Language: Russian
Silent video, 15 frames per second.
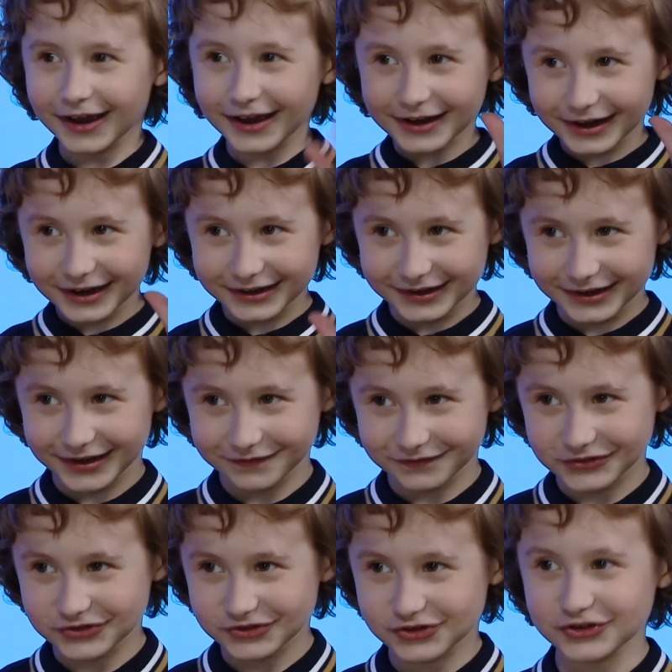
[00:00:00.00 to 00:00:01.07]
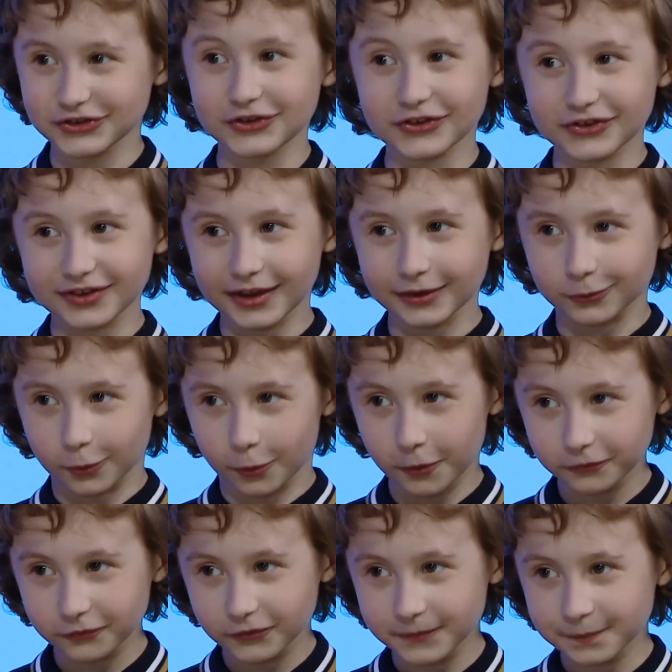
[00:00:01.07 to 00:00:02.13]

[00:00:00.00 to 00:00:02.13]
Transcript: королевич из садов